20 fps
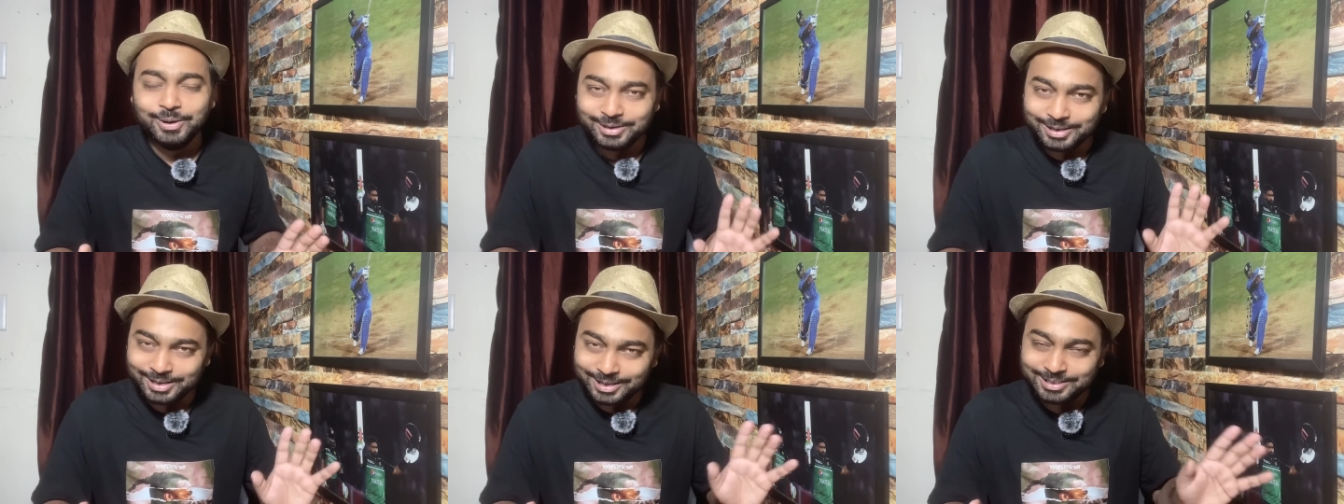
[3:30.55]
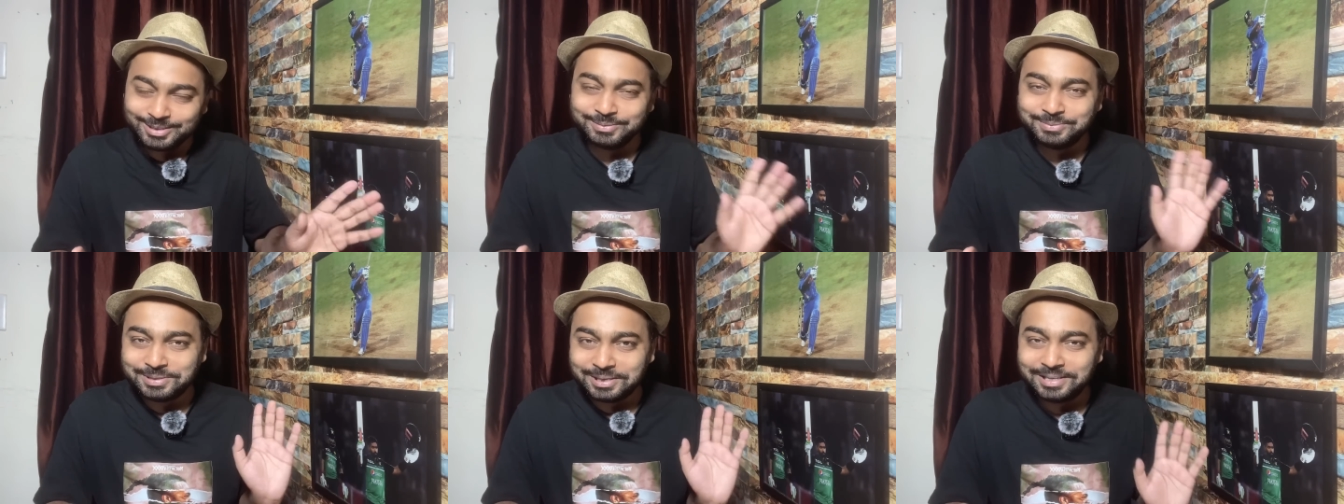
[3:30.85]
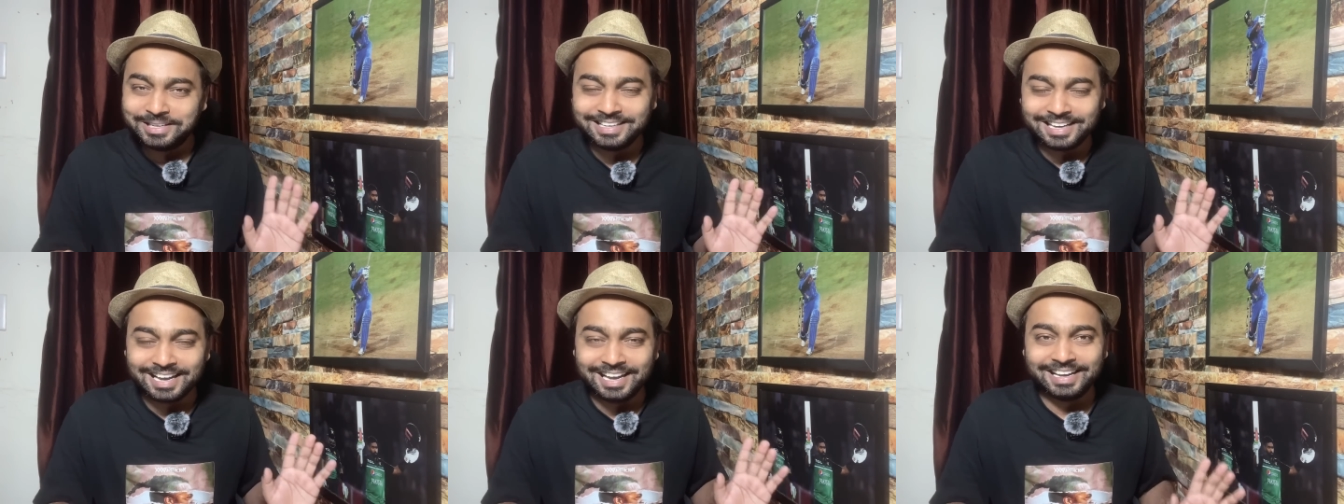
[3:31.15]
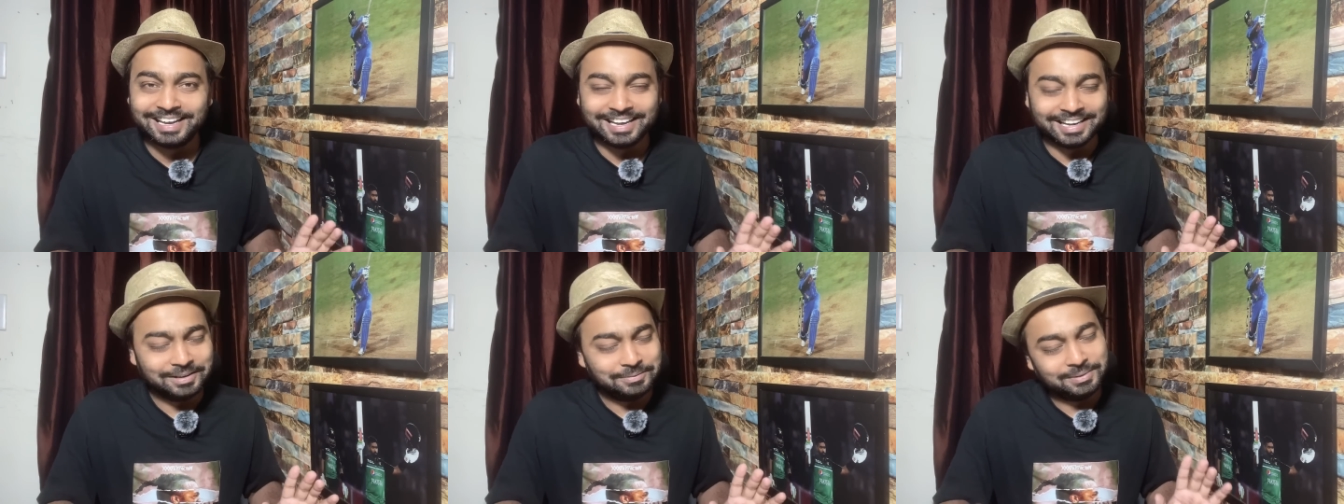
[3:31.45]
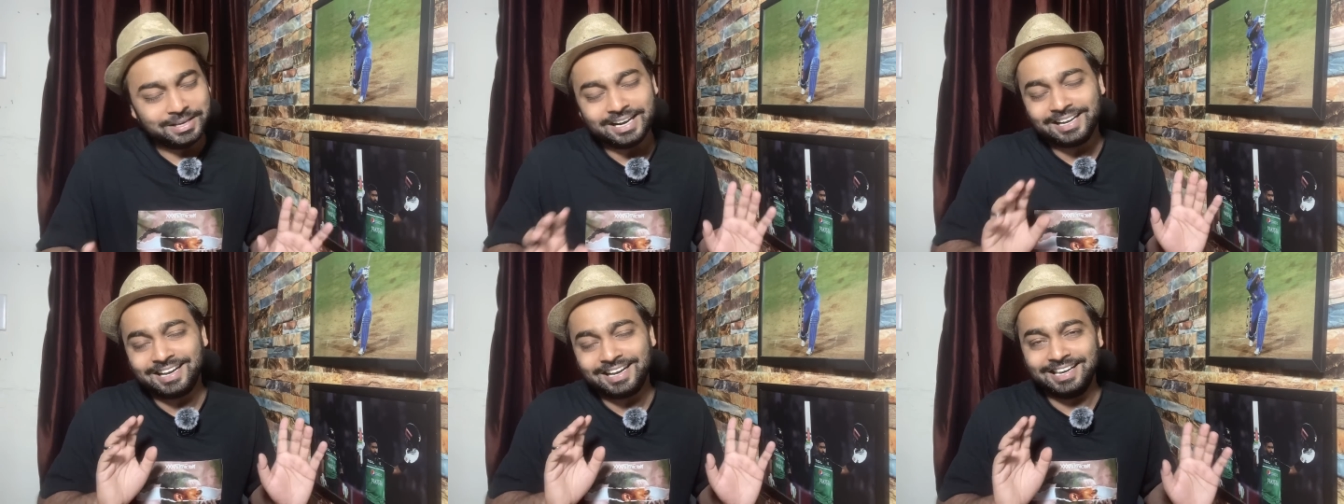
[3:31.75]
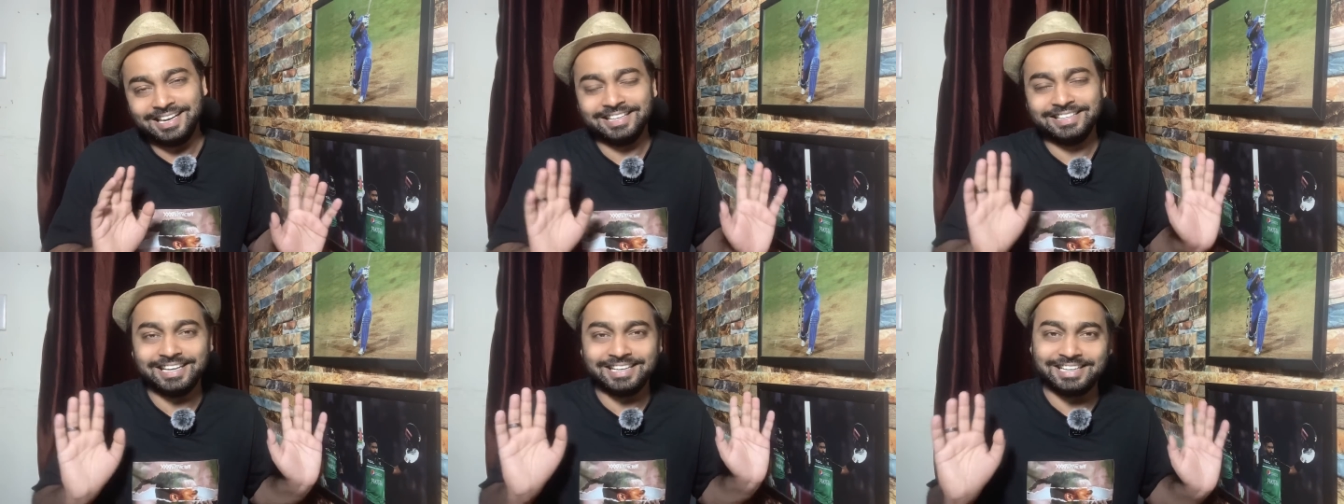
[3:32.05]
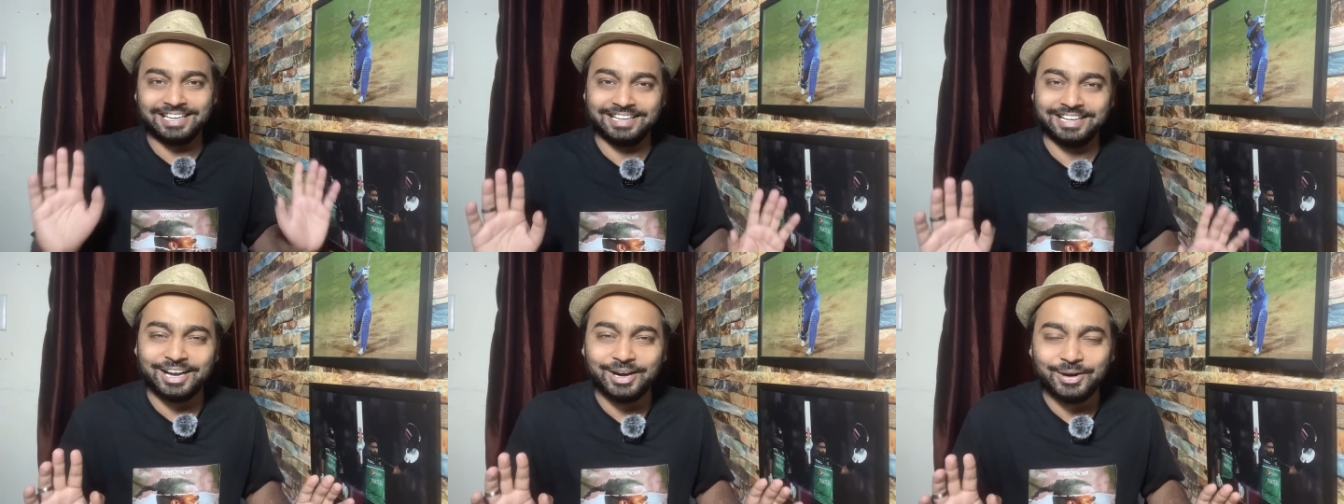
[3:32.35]
नजम सेठी का कहना मेरा कलेजा
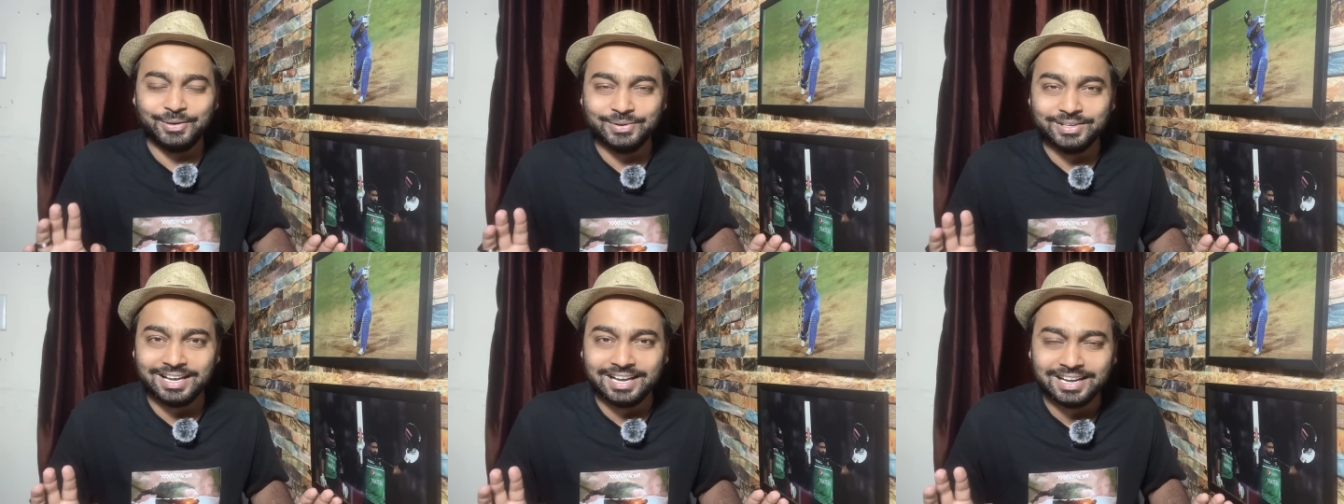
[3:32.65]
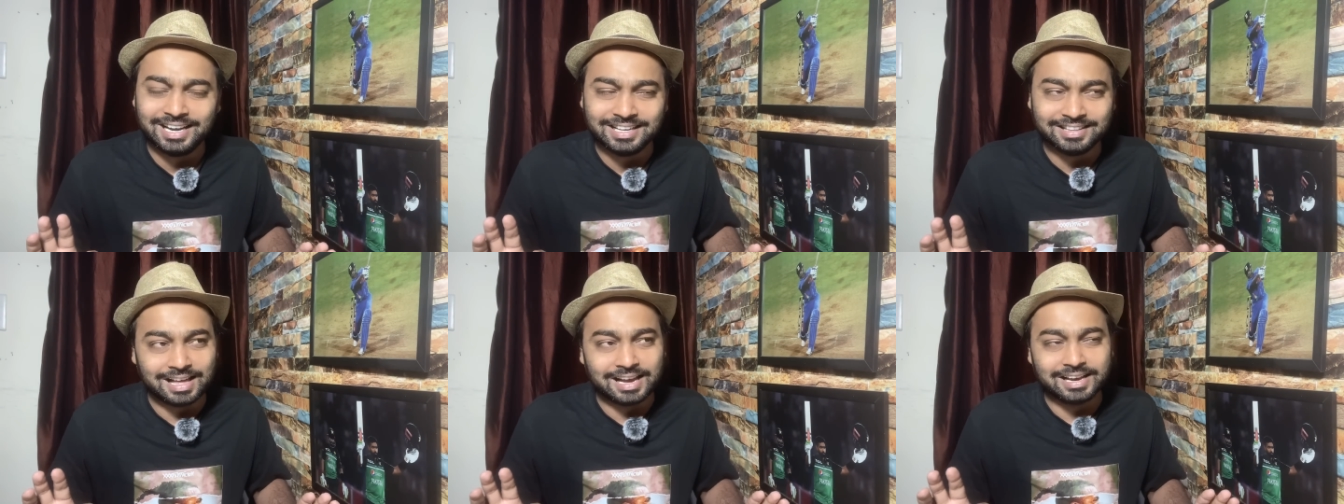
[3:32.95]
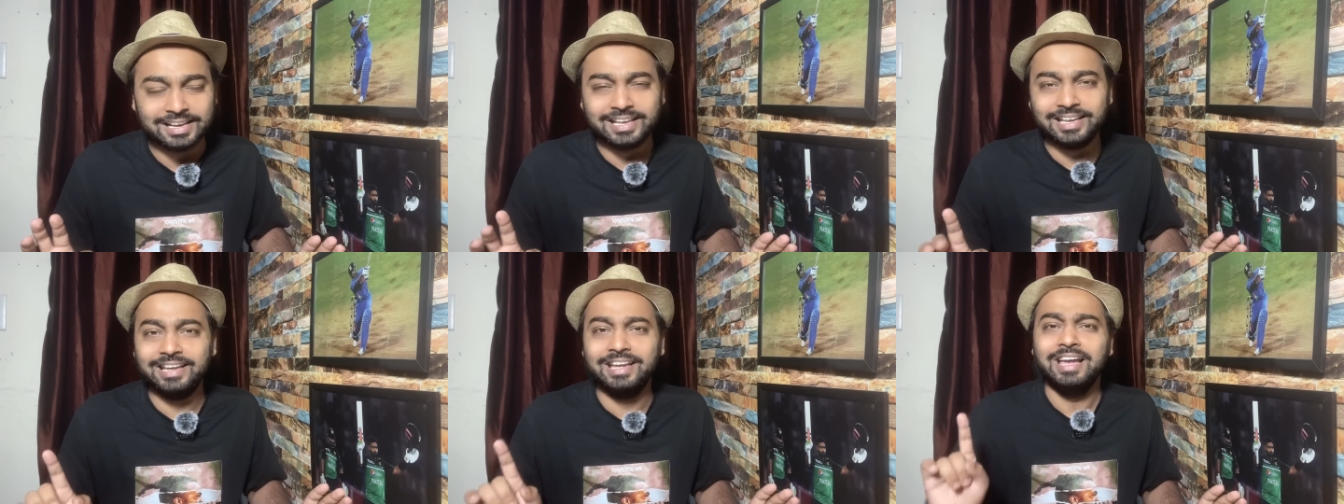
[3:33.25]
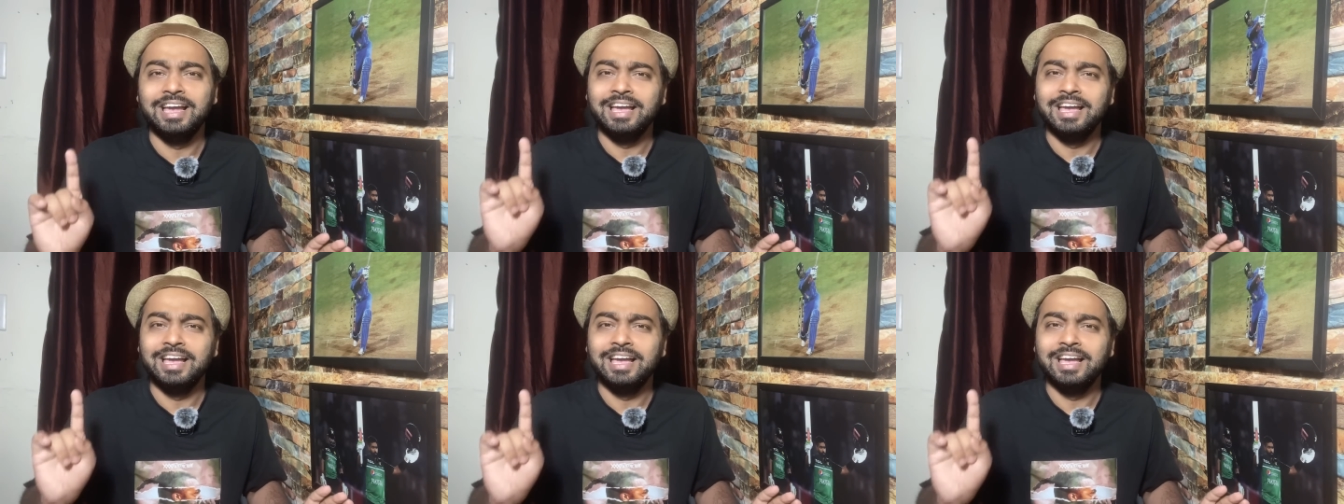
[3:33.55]
ठंडा हो जाएगा ताकि